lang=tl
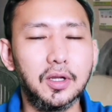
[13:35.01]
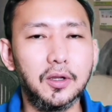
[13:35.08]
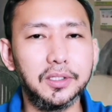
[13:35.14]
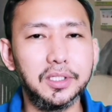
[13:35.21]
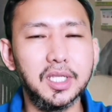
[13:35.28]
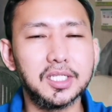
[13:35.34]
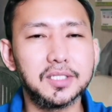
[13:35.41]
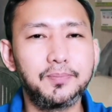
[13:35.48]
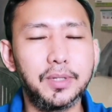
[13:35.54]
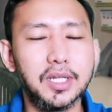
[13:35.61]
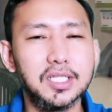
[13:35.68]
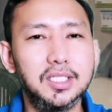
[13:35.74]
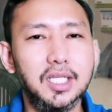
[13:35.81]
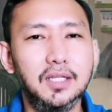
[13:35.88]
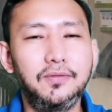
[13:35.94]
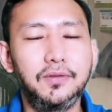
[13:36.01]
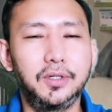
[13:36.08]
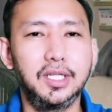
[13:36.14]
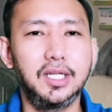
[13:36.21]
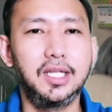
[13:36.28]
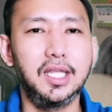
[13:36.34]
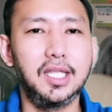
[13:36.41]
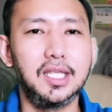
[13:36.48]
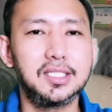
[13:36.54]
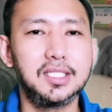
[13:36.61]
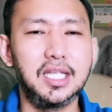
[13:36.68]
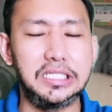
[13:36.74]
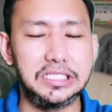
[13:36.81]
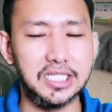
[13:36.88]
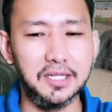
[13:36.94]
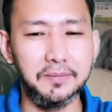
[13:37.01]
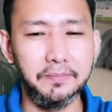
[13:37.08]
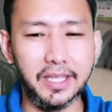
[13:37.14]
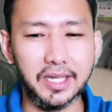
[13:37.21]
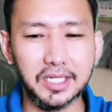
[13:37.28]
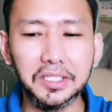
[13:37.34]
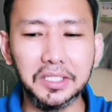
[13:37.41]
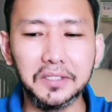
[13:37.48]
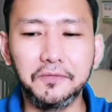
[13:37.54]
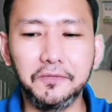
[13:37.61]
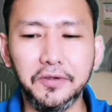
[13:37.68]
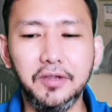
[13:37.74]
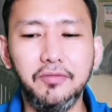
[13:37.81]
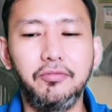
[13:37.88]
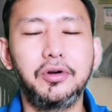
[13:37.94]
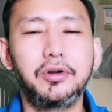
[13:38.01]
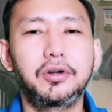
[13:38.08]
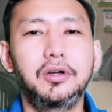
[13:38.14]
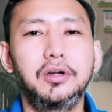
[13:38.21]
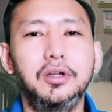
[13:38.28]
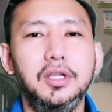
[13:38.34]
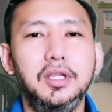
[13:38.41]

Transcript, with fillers: Yes, praise God for the grace. It's unmerited favor.